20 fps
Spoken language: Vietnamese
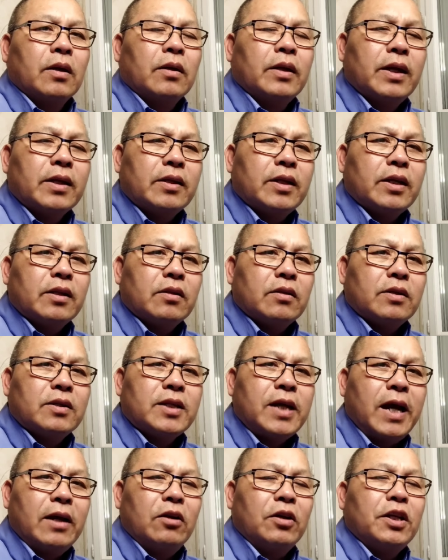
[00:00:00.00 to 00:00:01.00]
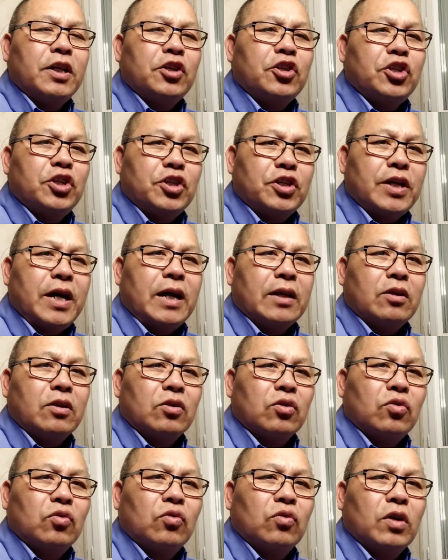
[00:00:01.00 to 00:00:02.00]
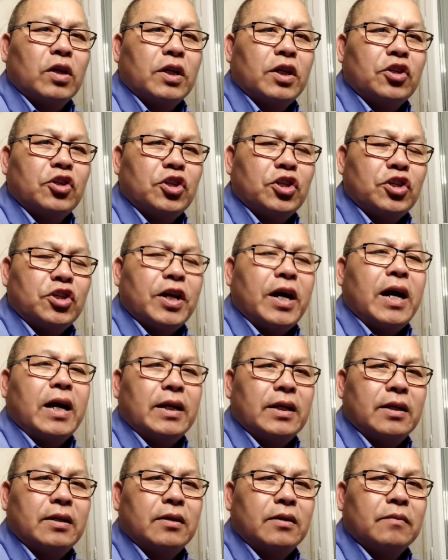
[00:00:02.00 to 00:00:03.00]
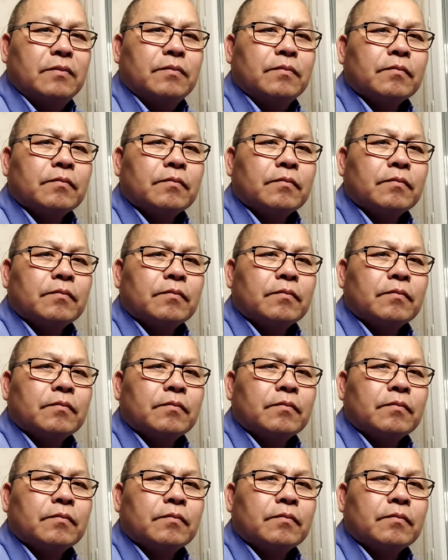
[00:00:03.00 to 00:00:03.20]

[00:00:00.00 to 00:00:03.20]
nên tên sai là chỉ trà cho tu là chỉ trà đi